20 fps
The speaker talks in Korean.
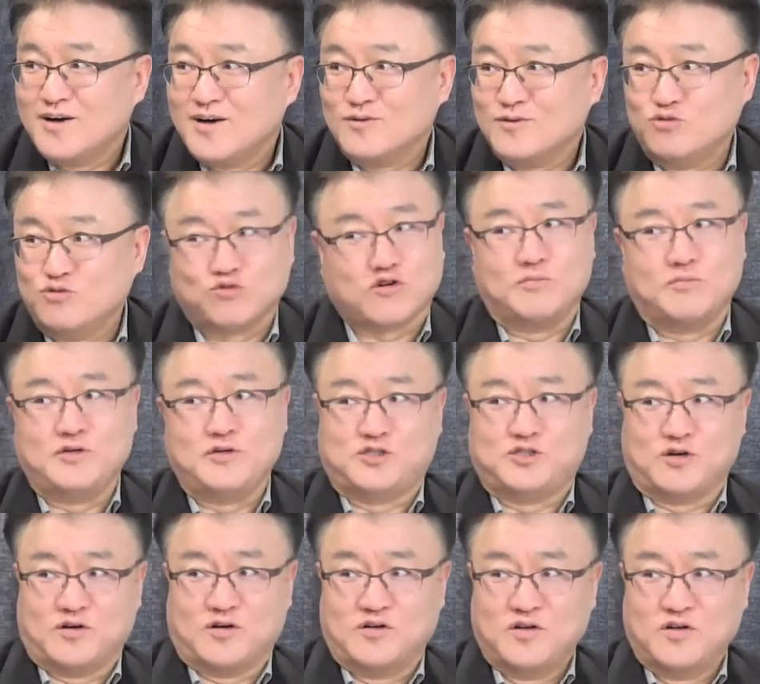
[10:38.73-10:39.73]

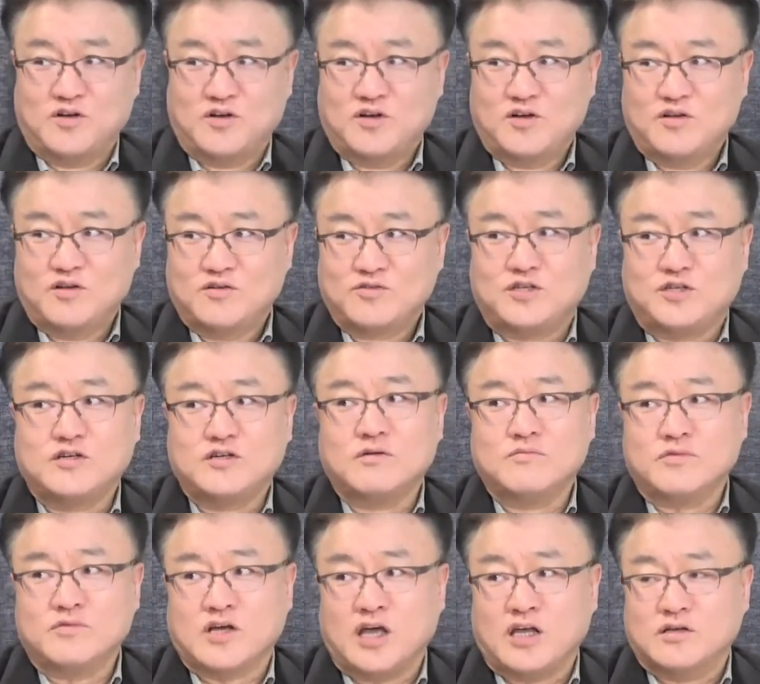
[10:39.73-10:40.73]
6급이죠. 네. 지금
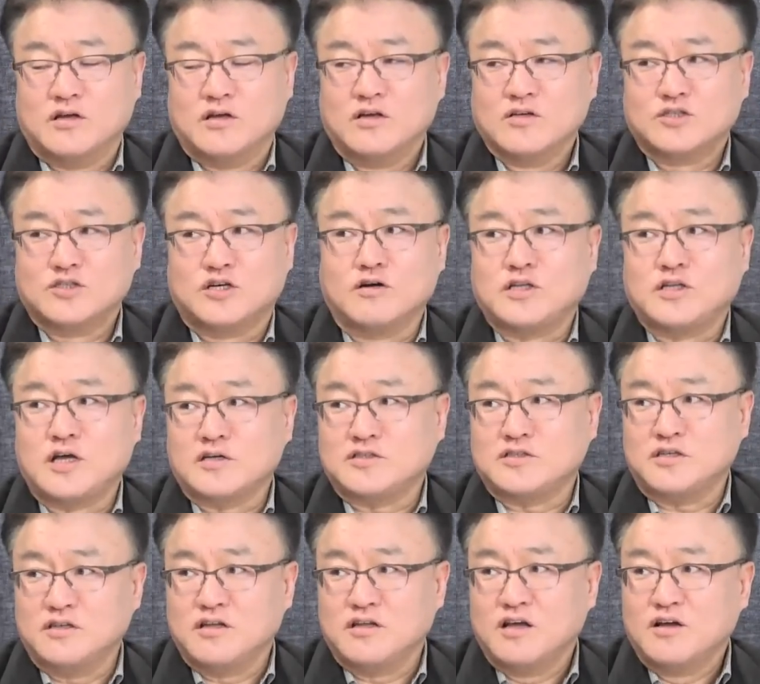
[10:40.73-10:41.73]
이게
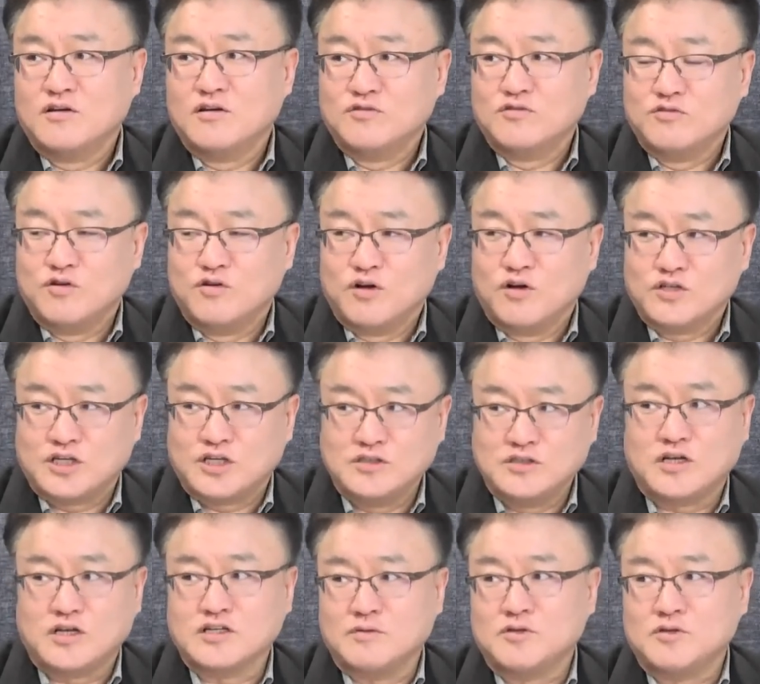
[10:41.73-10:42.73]
정택진
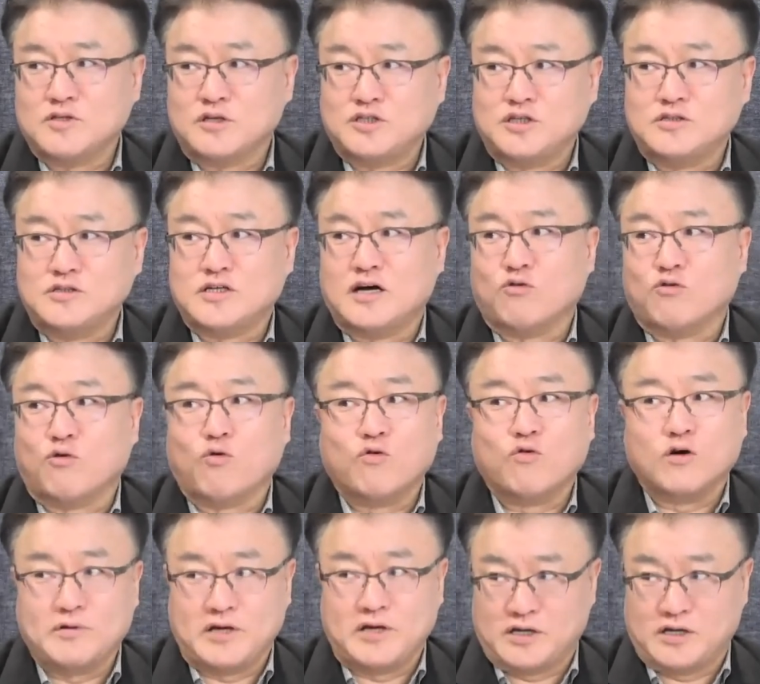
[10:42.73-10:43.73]
신상진 밑에 실장을
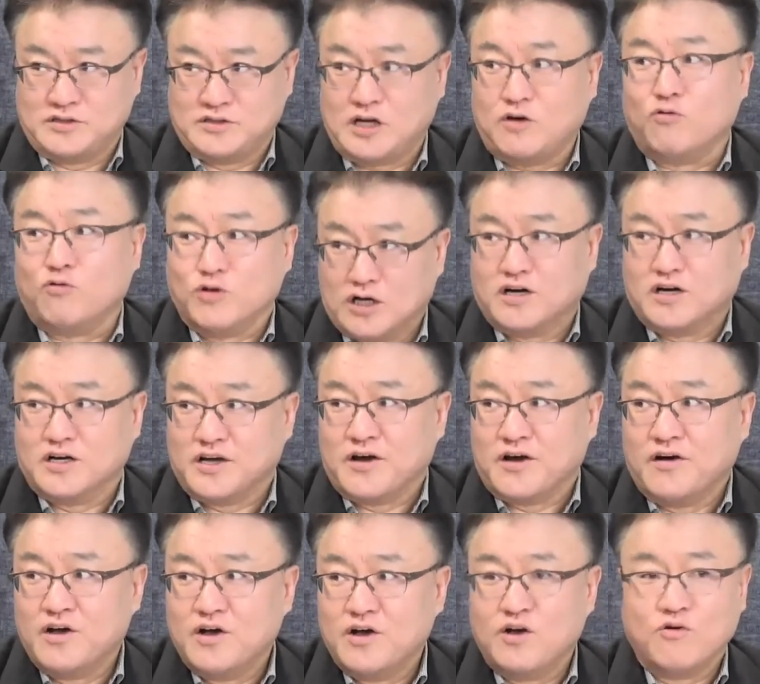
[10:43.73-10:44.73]
5급이에요. 이제 네. 올린 거예요. 네.
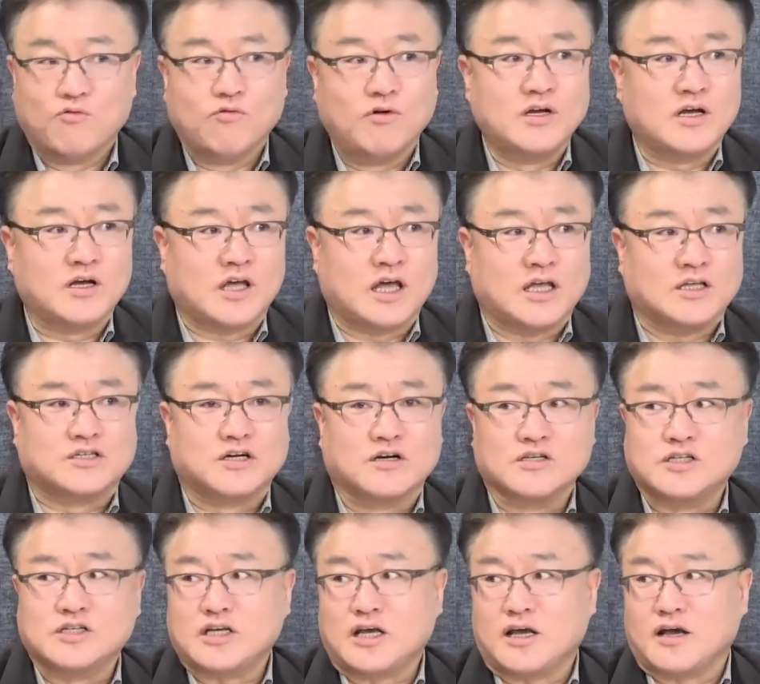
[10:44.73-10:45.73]
원래 이게
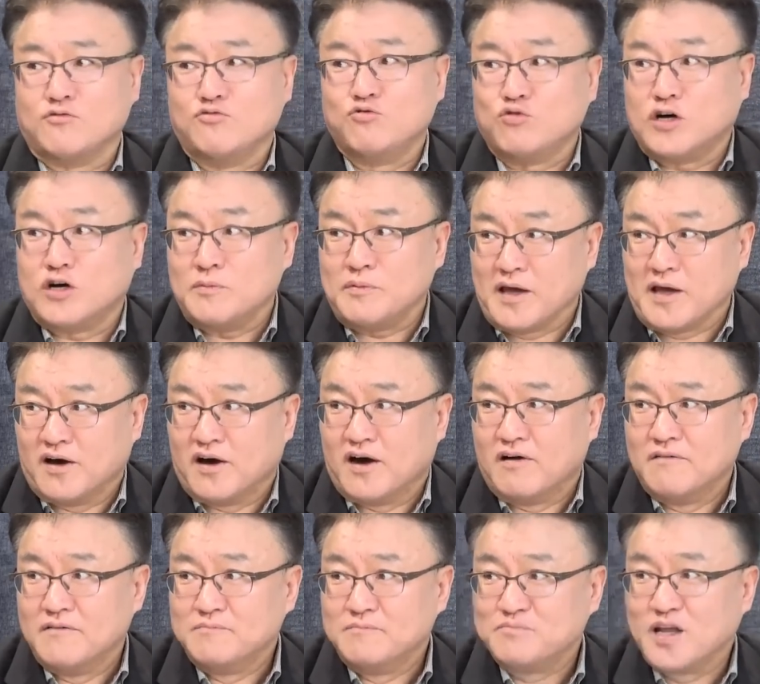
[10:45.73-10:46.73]
정지상이가 6급이에요.
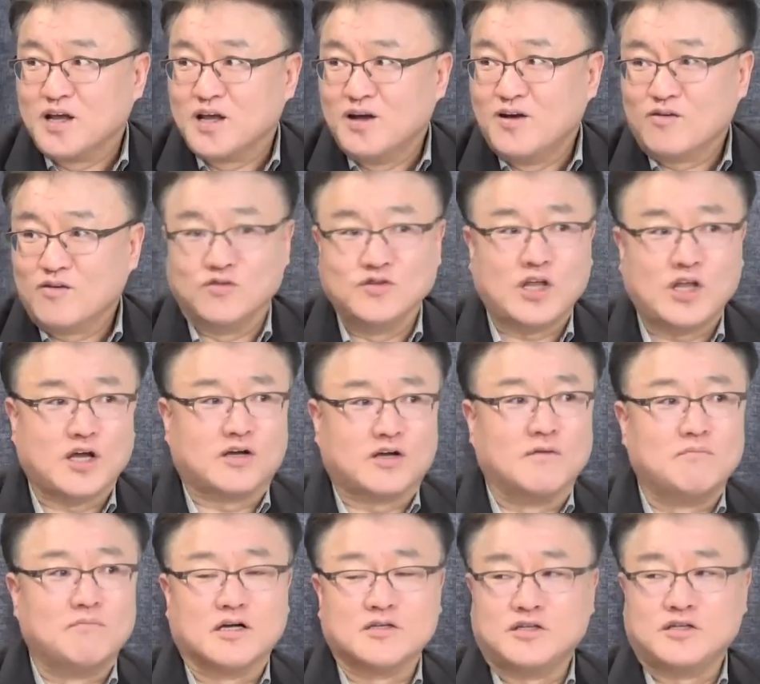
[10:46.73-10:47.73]
네. 근데
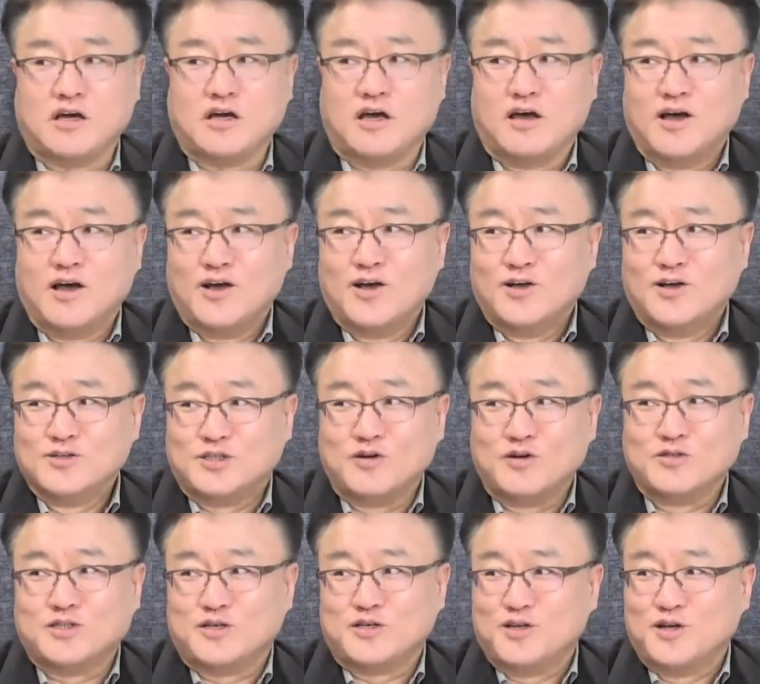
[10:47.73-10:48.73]
금방 저게 정,
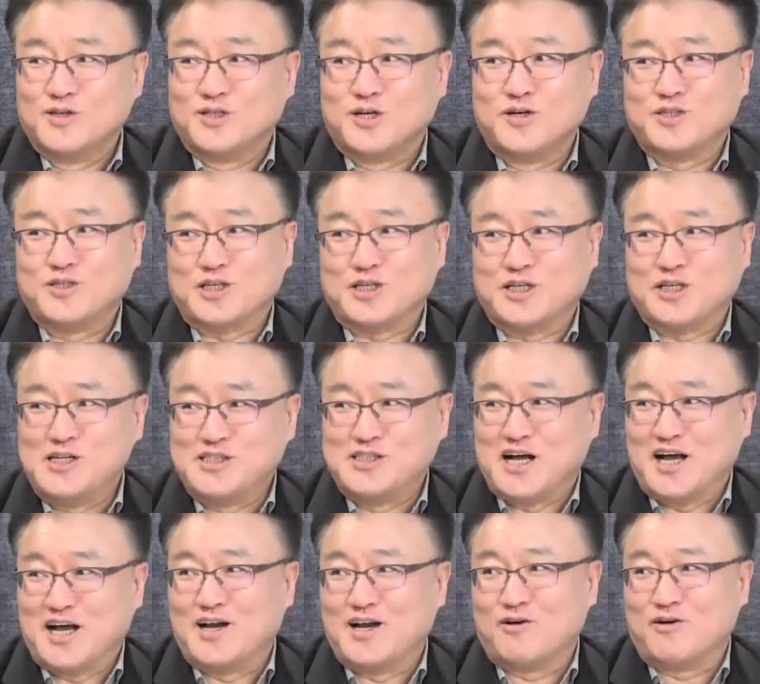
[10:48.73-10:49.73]
정책 실장
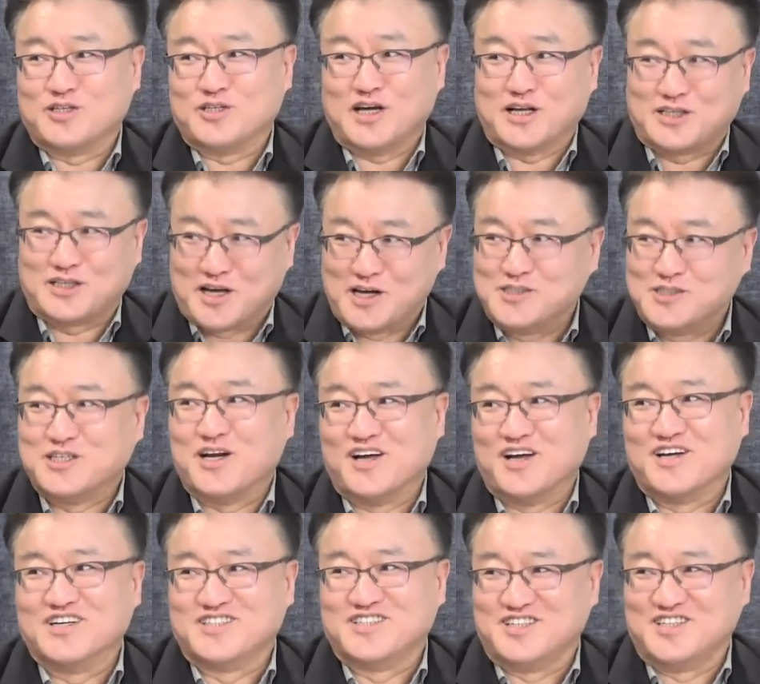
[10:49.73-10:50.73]
해놓고 자기 결제를 한
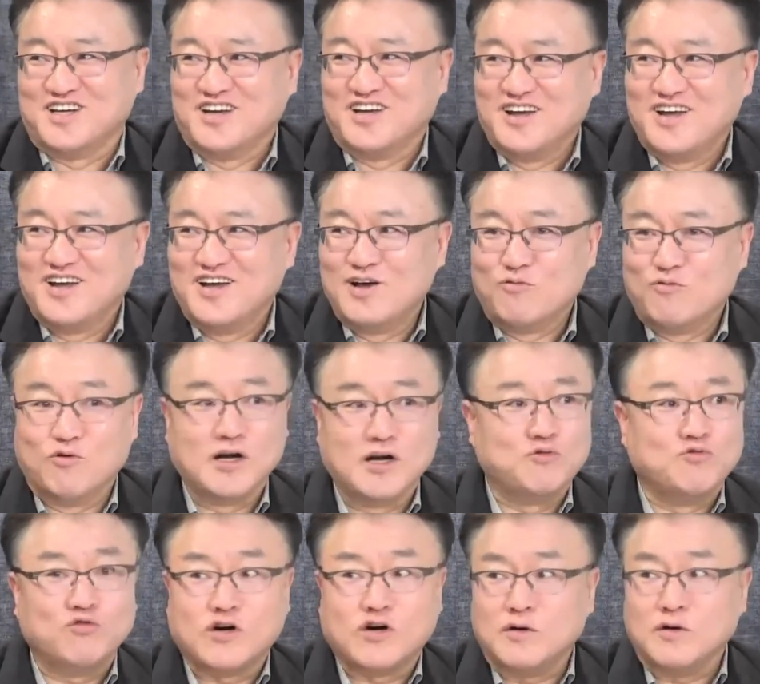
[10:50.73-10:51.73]
거지. 음. 원래
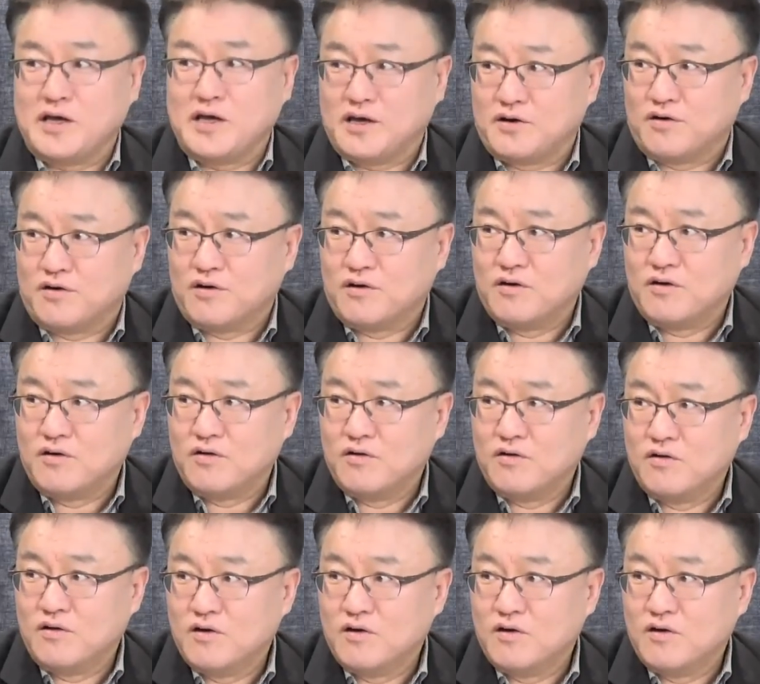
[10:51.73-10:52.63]
6급이에요. 원래